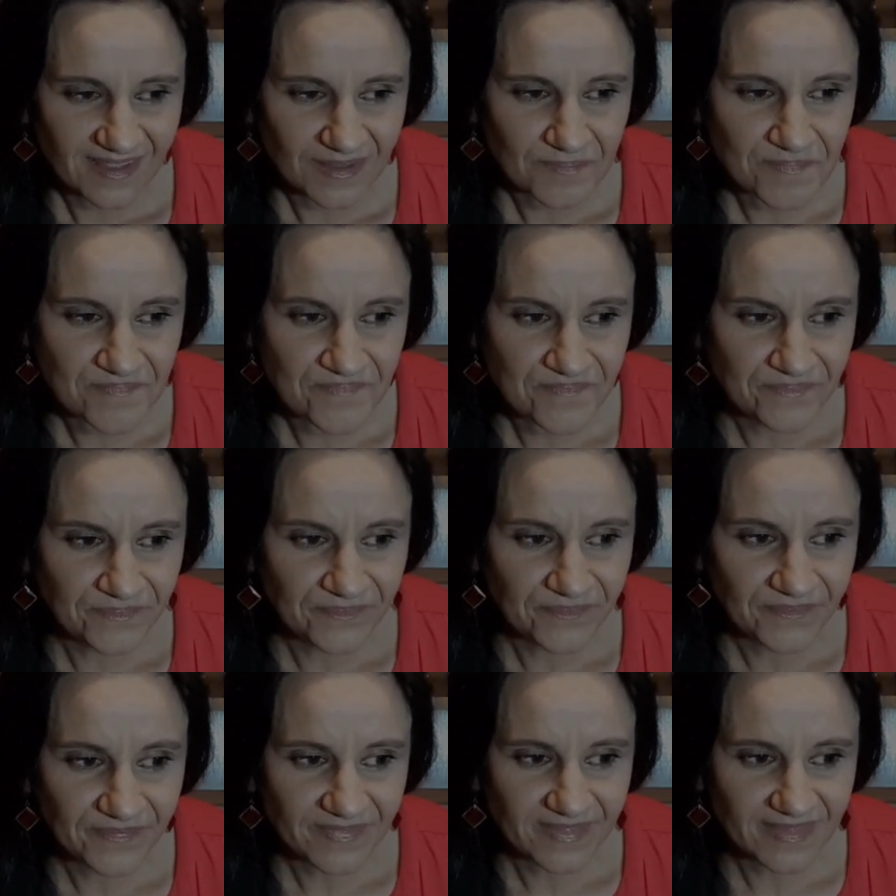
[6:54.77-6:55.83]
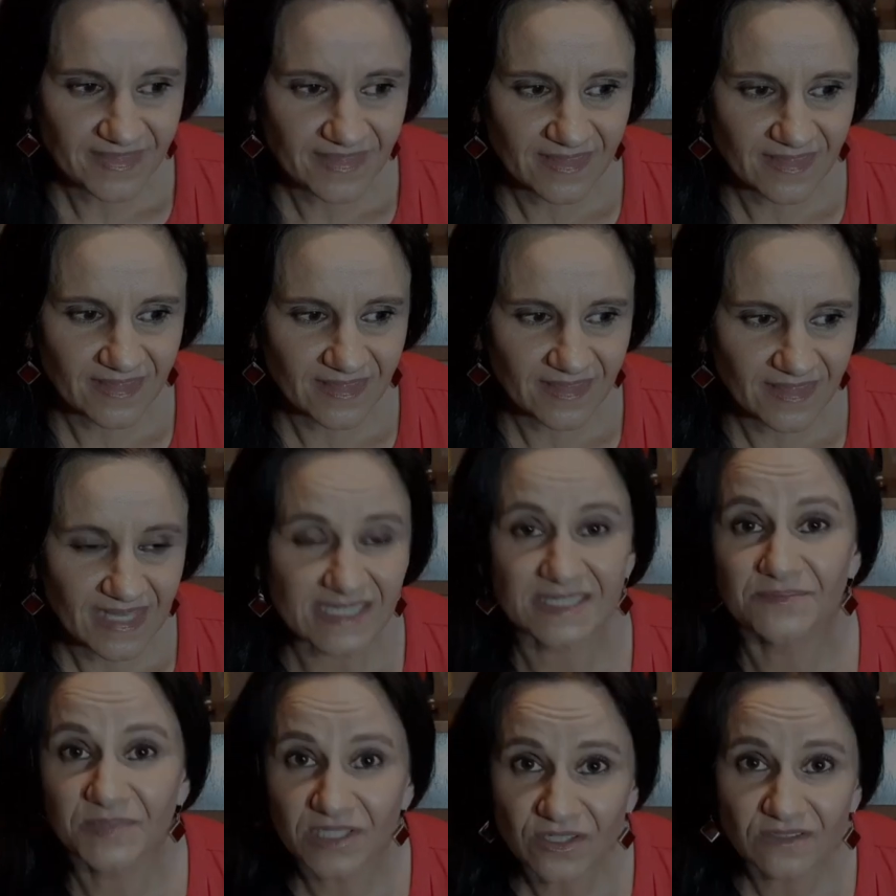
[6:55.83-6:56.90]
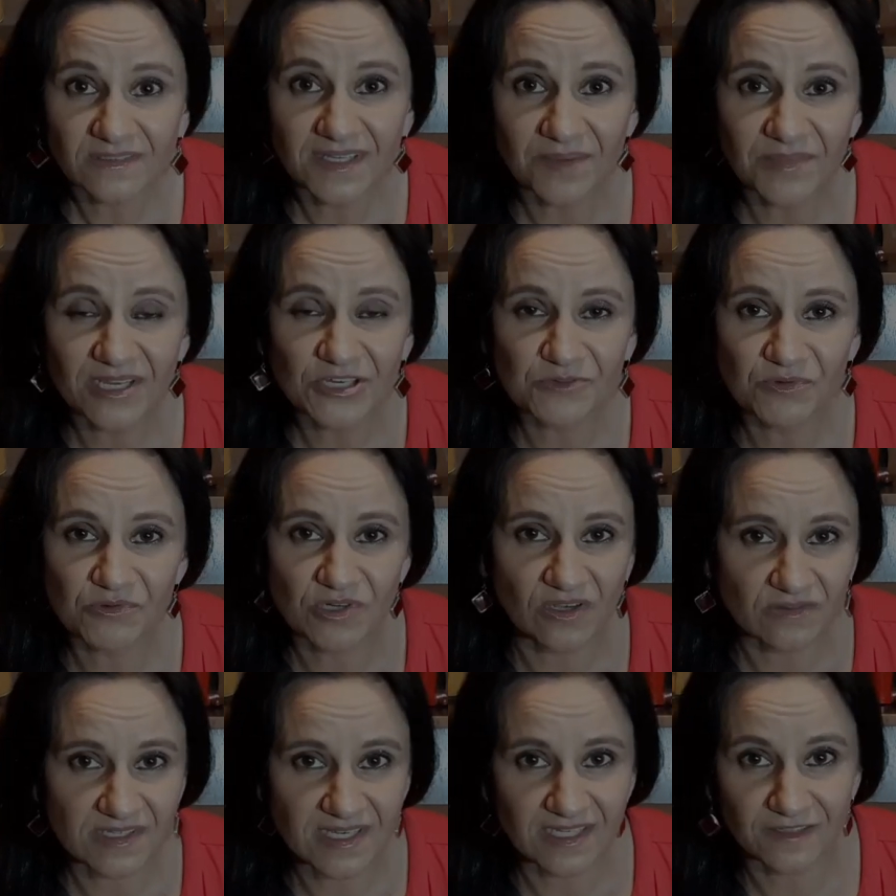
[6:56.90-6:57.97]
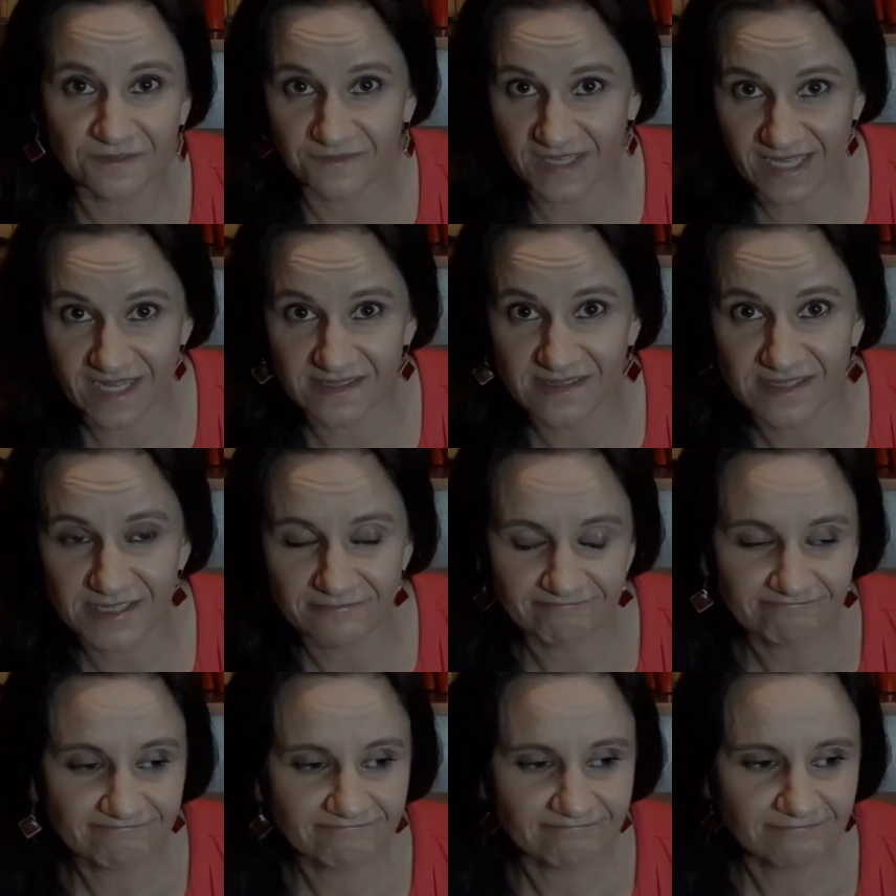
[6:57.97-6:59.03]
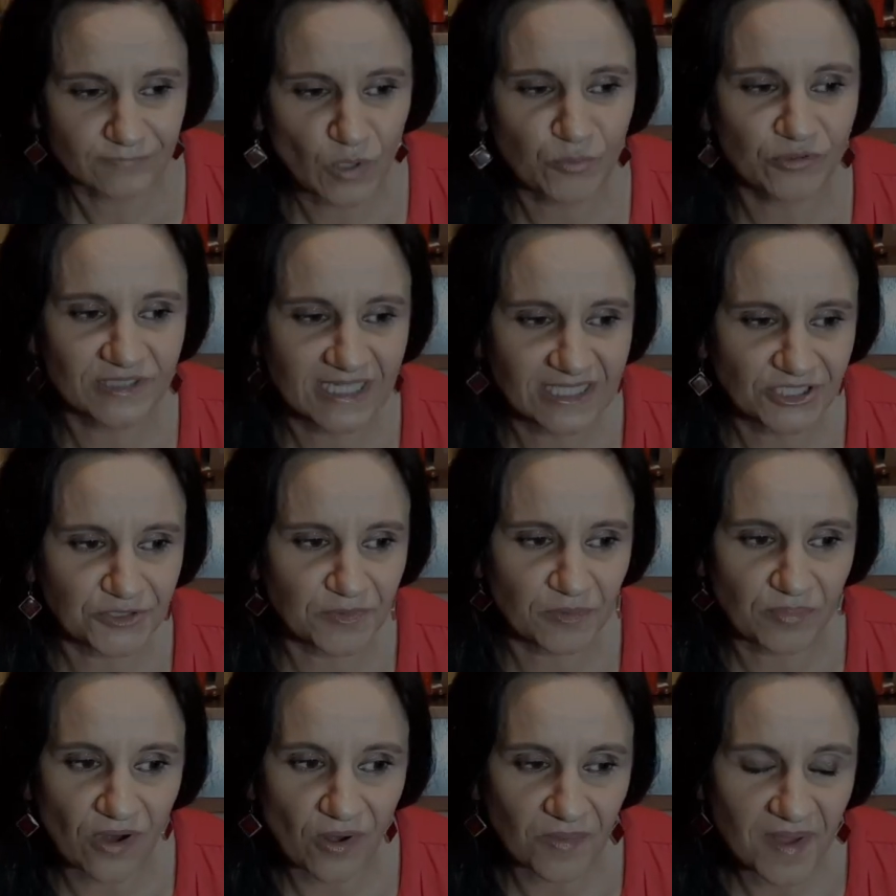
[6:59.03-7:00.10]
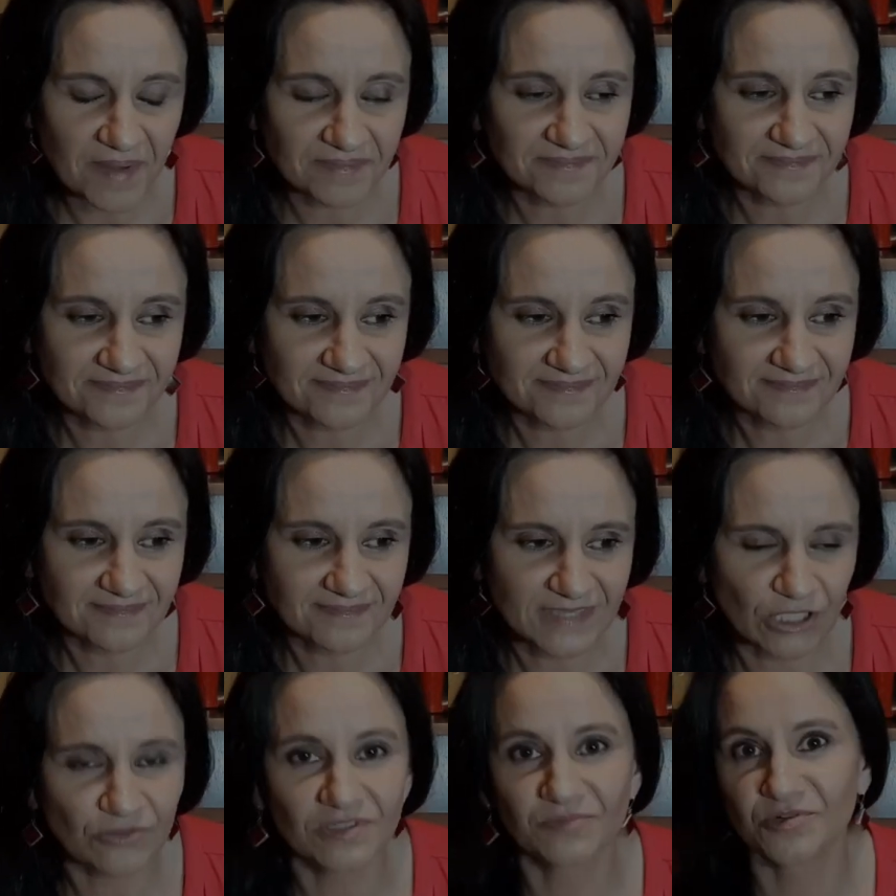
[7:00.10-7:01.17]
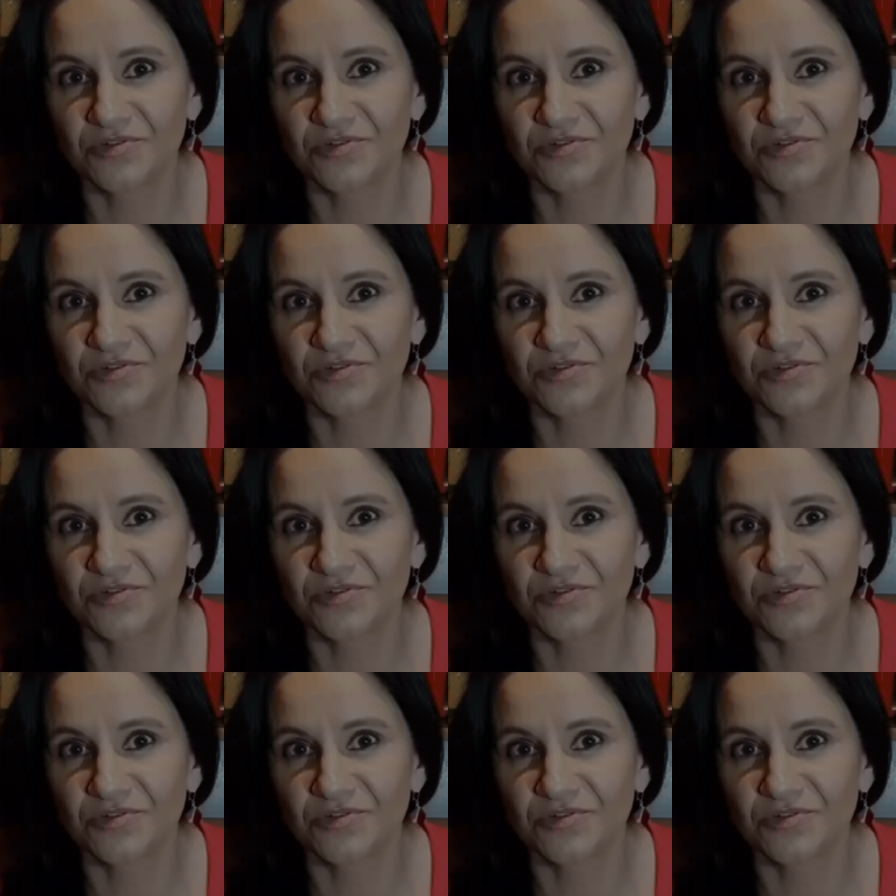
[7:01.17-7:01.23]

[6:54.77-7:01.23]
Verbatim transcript: Mm, następnego dnia mieliśmy już koncert w Wenecji. Popłynęliśmy promem, na którym